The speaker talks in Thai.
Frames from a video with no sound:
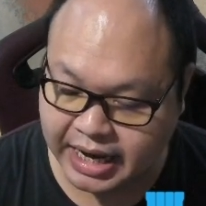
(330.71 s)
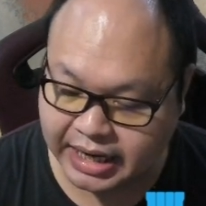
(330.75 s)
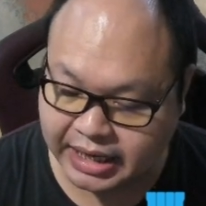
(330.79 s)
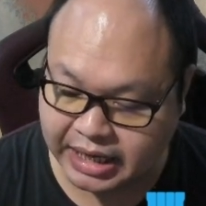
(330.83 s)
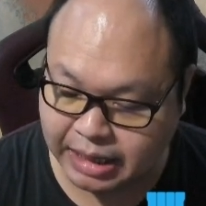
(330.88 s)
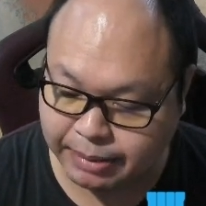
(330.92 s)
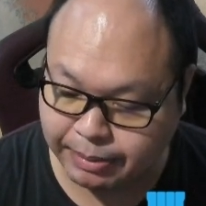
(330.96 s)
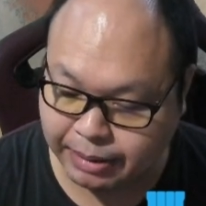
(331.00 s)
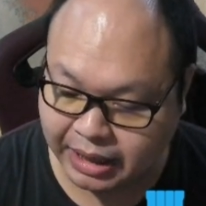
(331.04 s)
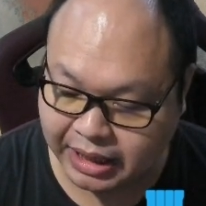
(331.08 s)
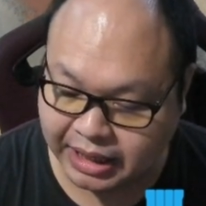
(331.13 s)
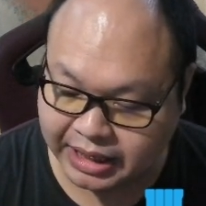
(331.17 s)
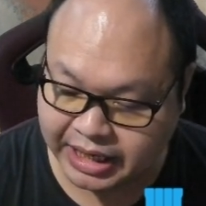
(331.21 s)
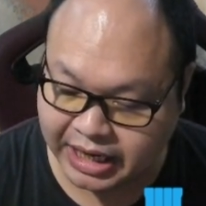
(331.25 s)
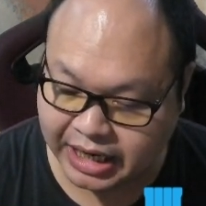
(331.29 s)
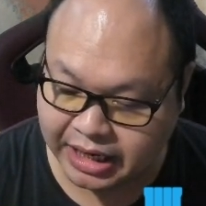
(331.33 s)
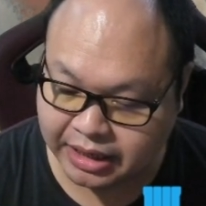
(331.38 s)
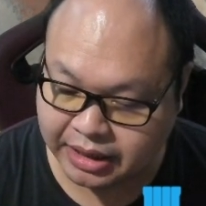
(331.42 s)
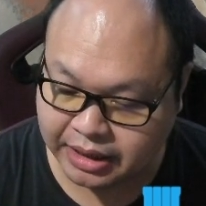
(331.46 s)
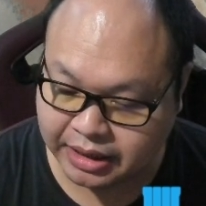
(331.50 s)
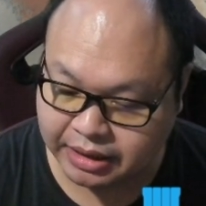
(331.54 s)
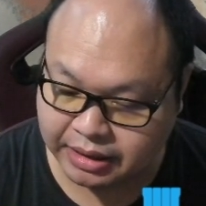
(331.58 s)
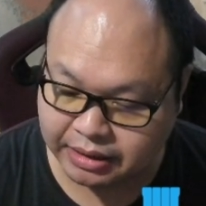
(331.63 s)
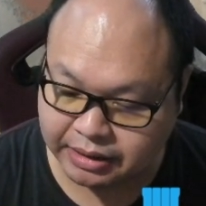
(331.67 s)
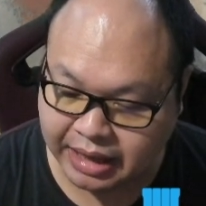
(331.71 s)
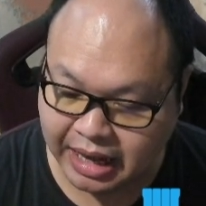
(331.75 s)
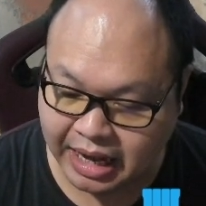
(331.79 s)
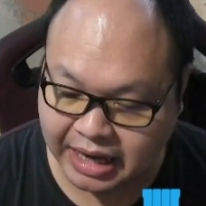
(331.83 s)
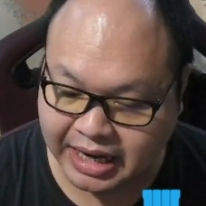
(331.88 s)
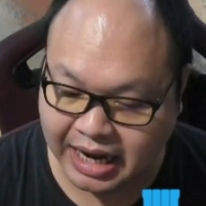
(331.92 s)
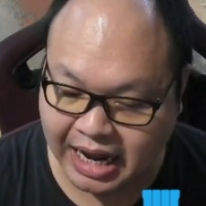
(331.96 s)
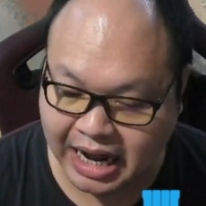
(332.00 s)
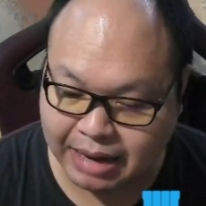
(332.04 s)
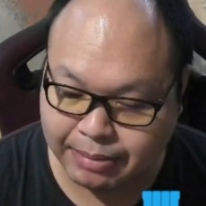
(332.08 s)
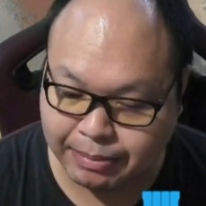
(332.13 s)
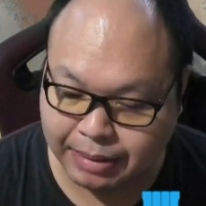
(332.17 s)
ในภารกิจท้า
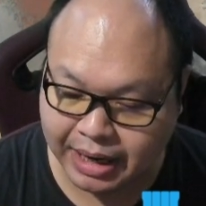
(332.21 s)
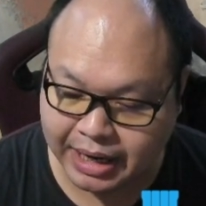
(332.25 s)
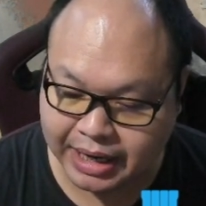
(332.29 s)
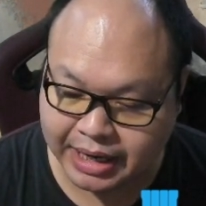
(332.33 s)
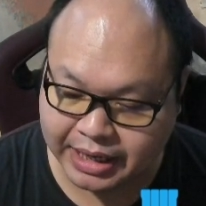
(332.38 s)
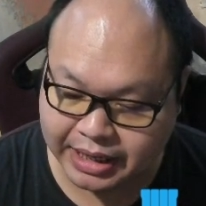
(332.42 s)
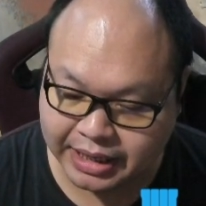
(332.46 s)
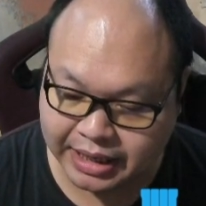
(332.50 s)
ทายใหม่